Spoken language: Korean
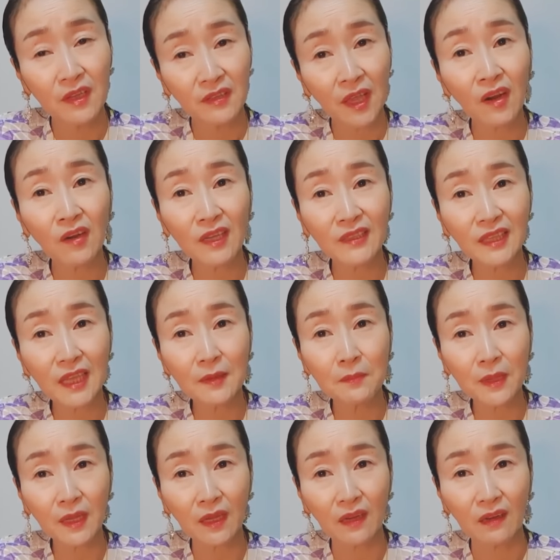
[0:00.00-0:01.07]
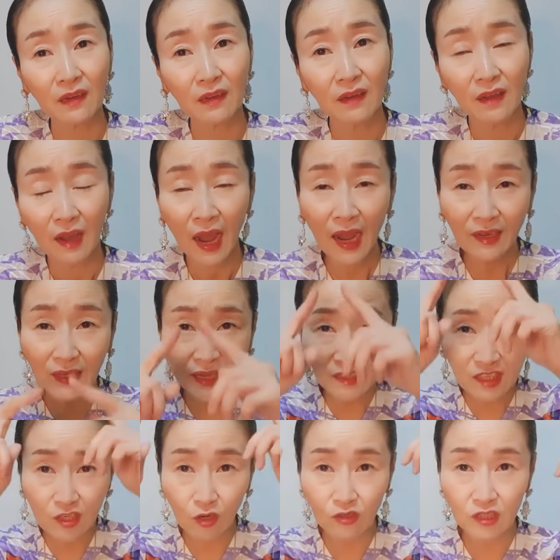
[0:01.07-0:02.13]
태어날 때 이미
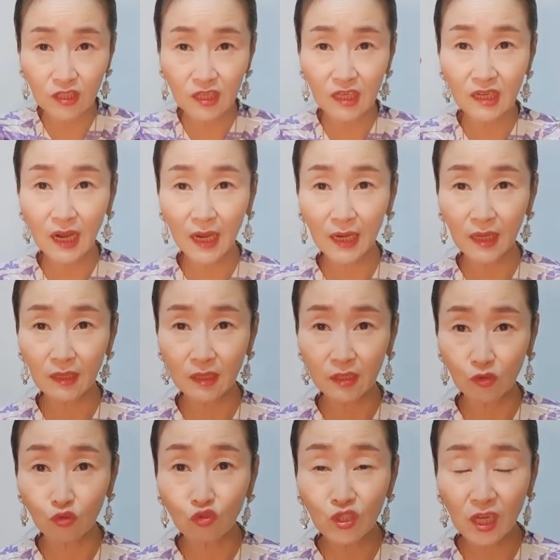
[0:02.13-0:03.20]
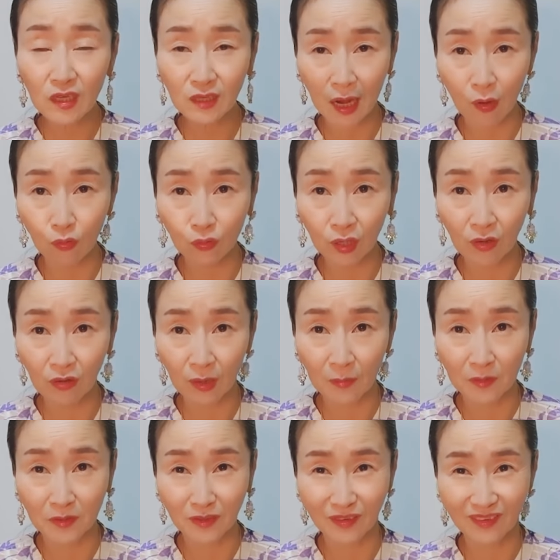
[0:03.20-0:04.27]
한계 지어진 인간의 육체를 갖고
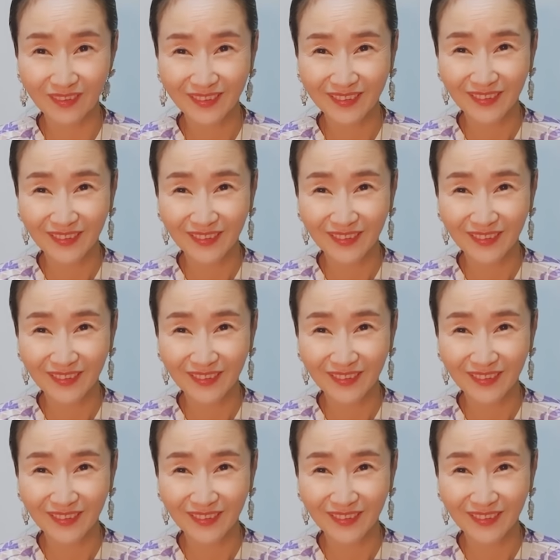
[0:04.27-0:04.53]
태어나면서